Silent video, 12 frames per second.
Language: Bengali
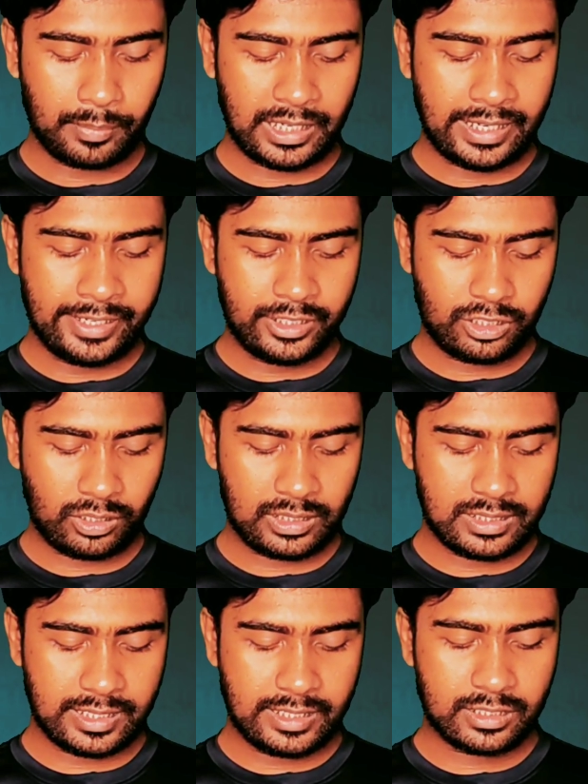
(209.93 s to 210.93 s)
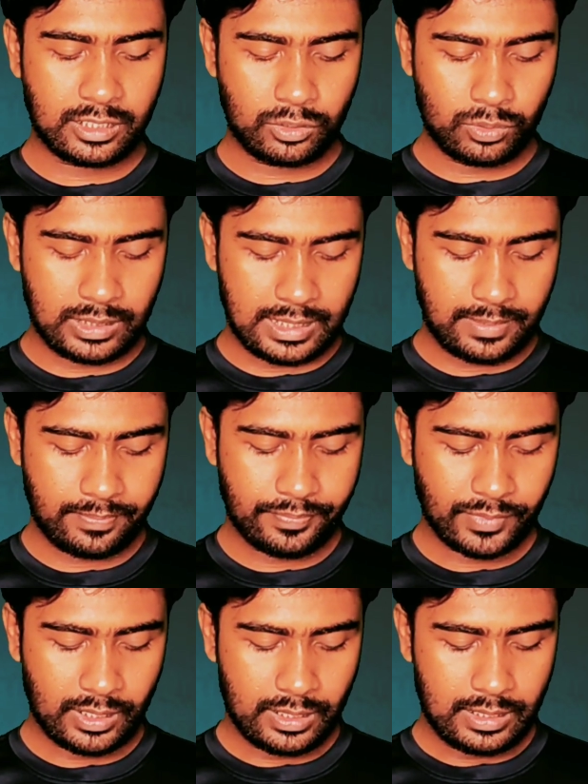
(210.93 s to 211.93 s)
আপনারা এডিশনাল সেটিংসে ঢুকলে
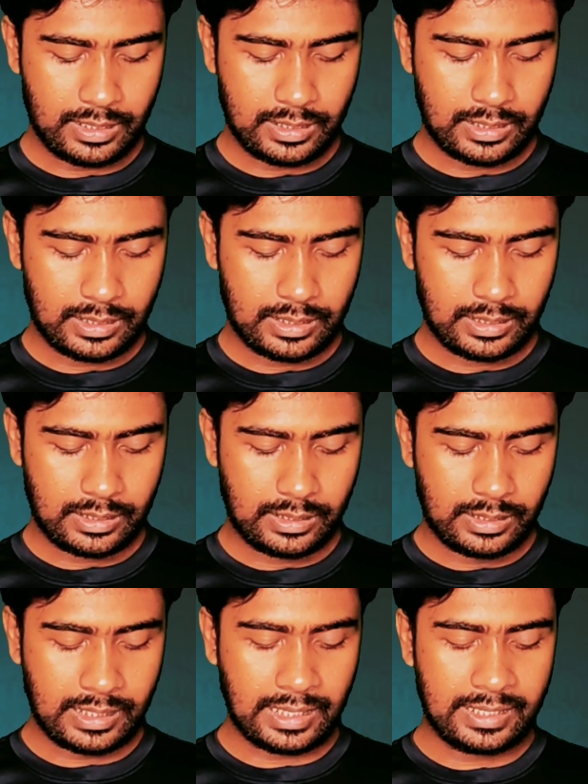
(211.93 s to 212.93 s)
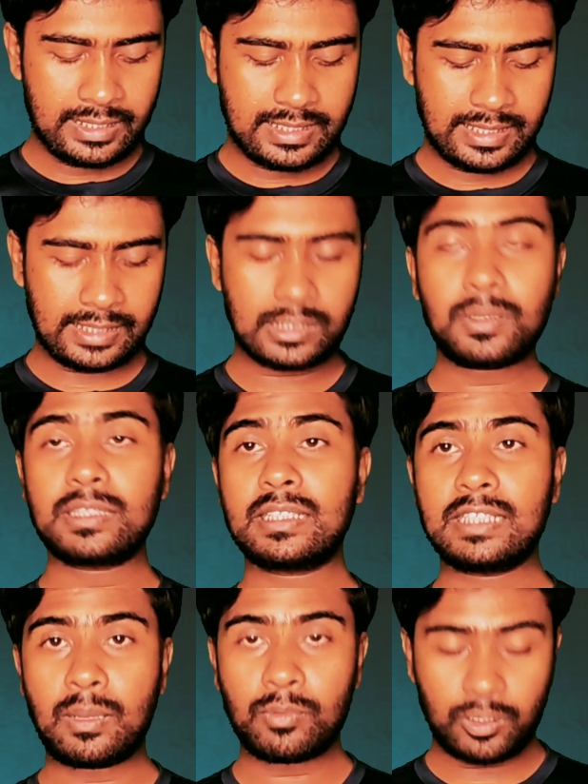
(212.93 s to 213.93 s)
এখানে নিচে দেখতে
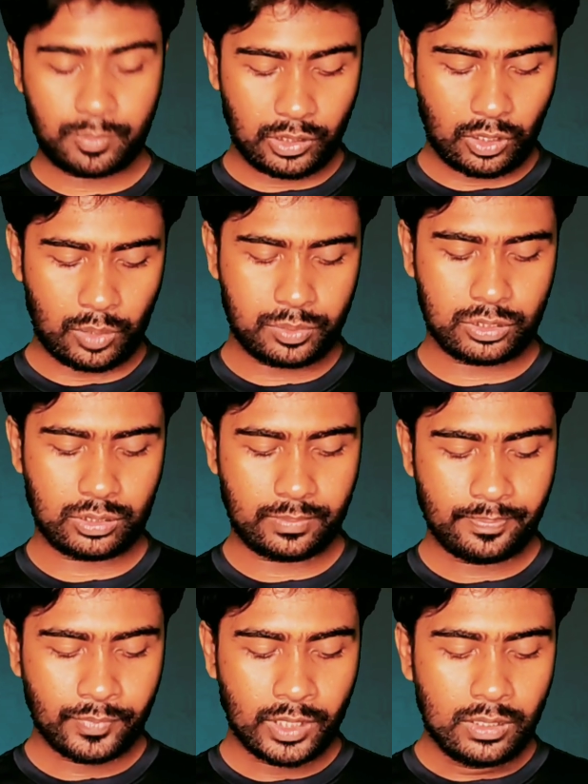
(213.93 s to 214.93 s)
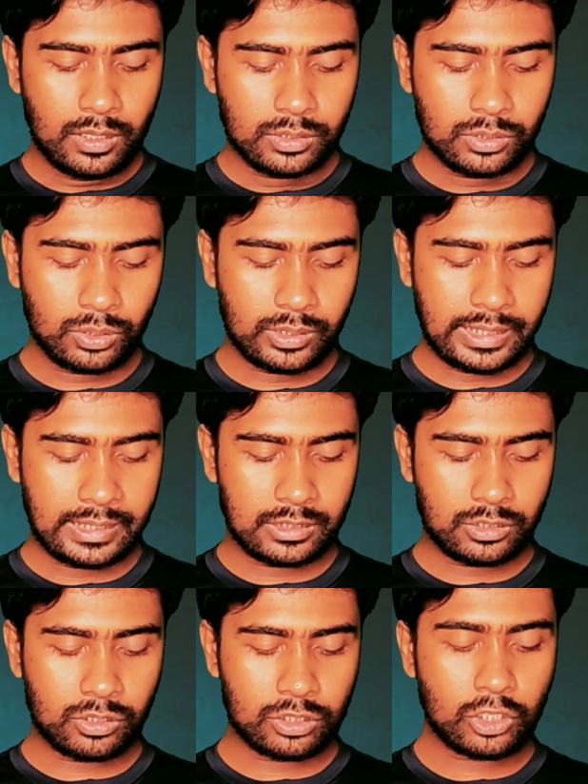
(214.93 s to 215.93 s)
পাচ্ছেন ডেভেলপার অপশন তো
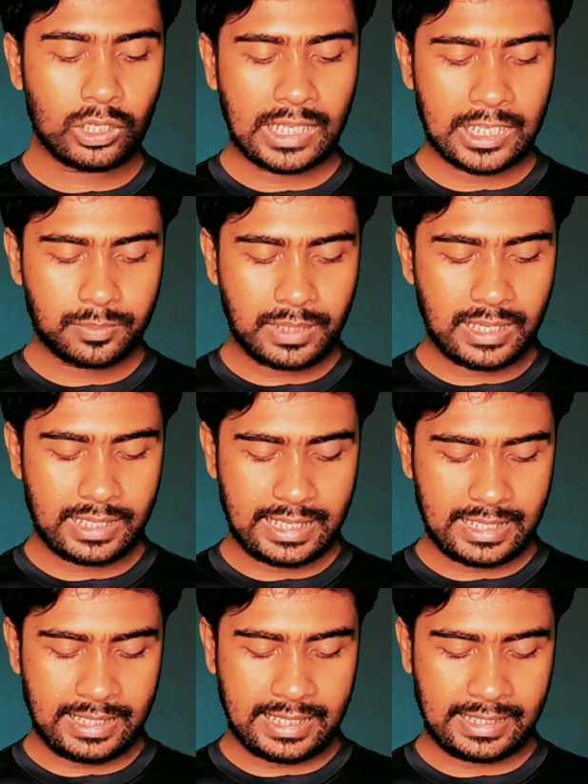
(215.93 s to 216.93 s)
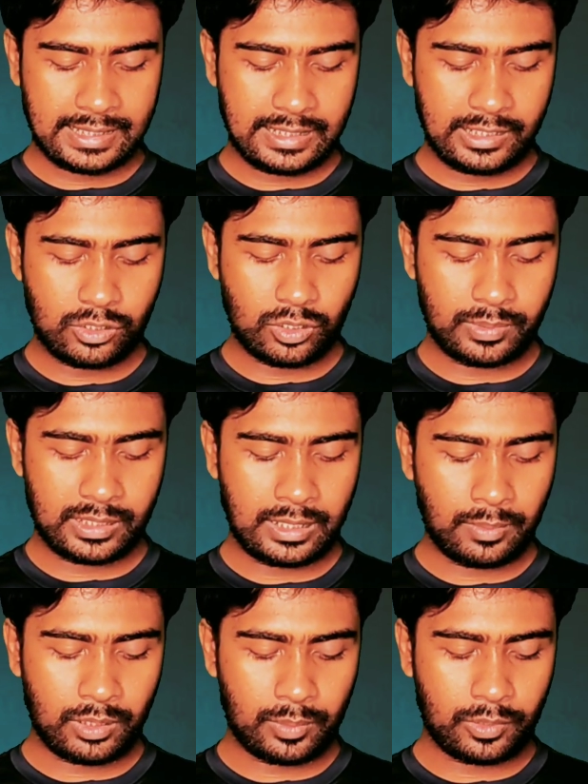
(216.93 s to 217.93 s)
এটা যখন চলে আসবে এখানে ক্লিক করবেন
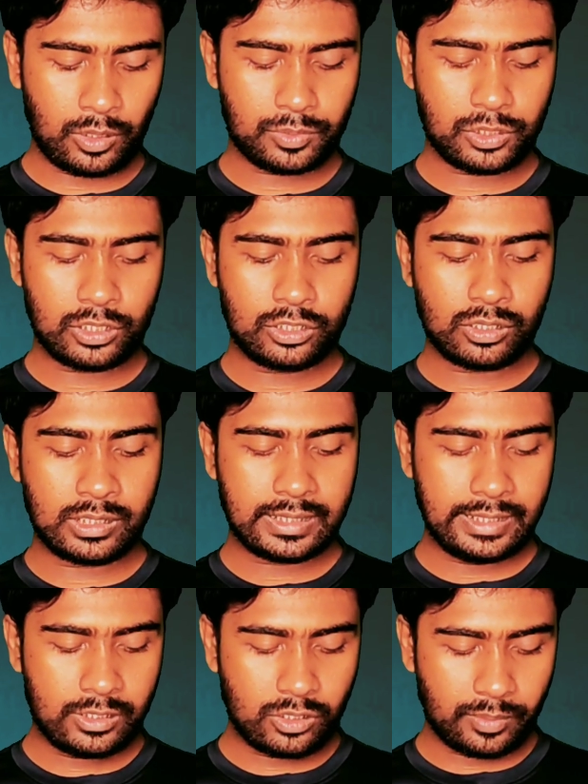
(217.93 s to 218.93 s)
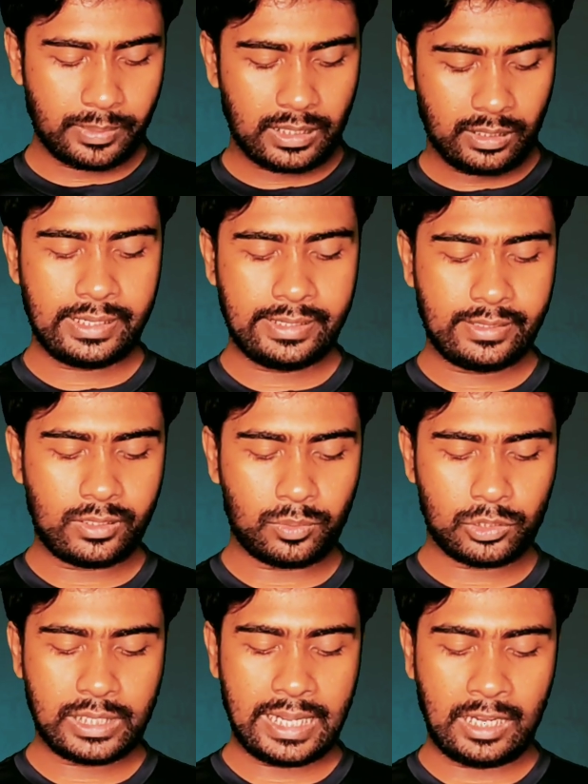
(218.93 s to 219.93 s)
ডেভেলপার অপশনে যখন ক্লিক করবেন পরে এটাই
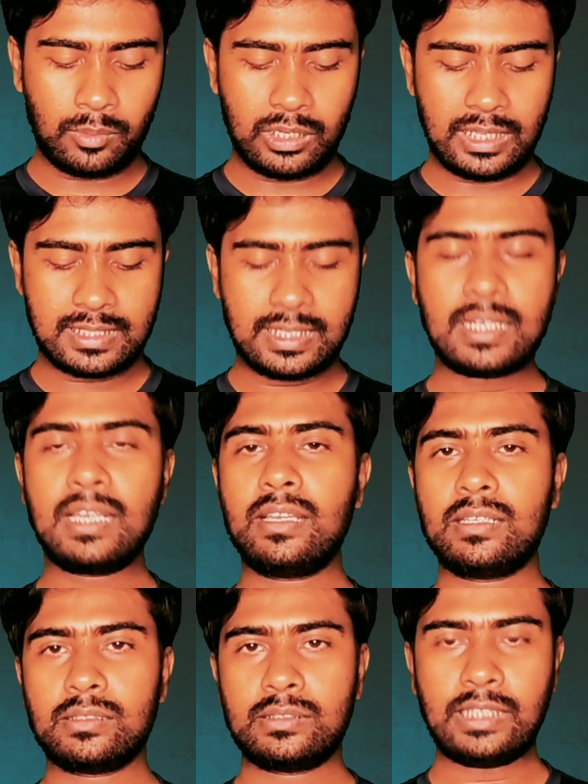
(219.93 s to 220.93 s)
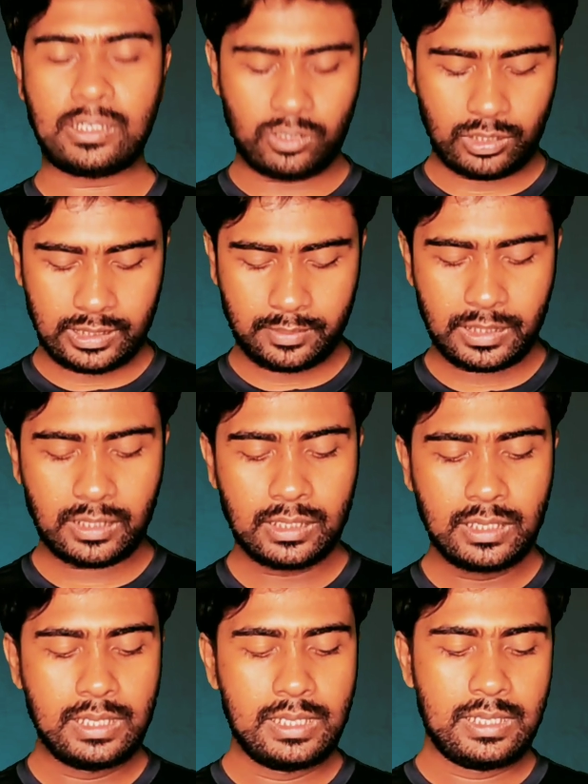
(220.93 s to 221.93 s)
অবশ্যই অ্যানাবল আছে কিনা চেক করে নেবেন
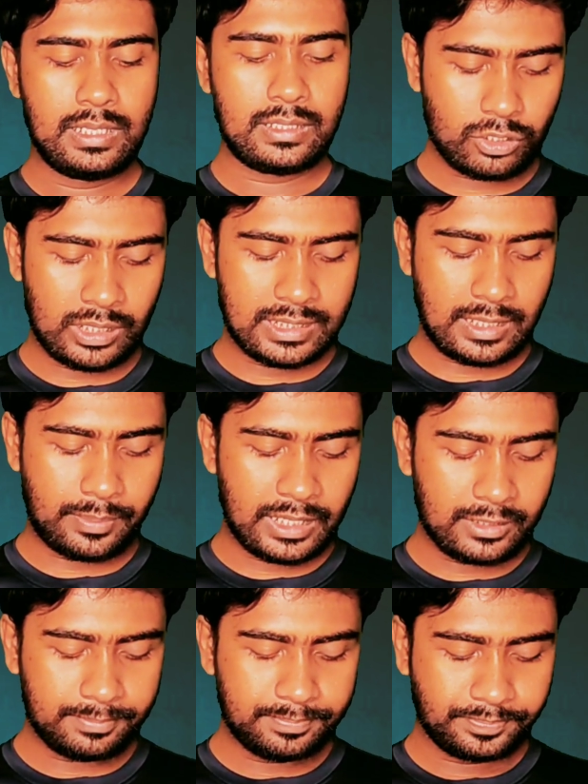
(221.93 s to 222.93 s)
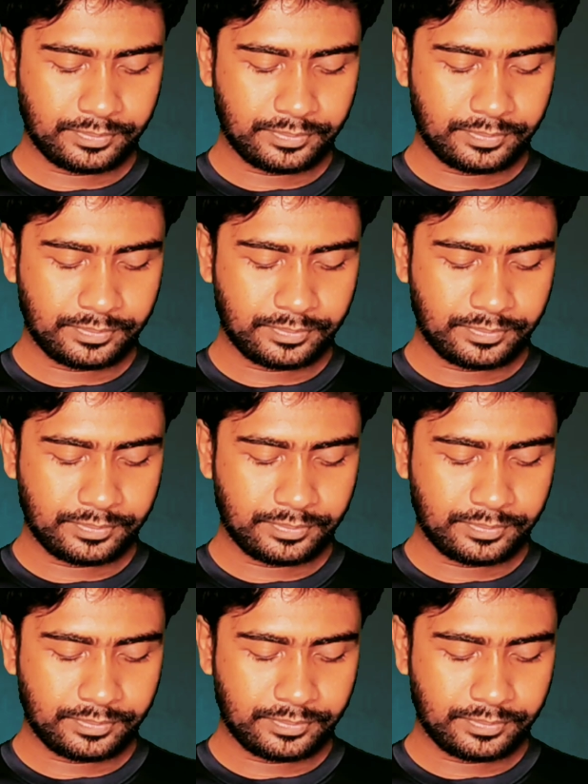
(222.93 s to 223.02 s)
চলে যাবেন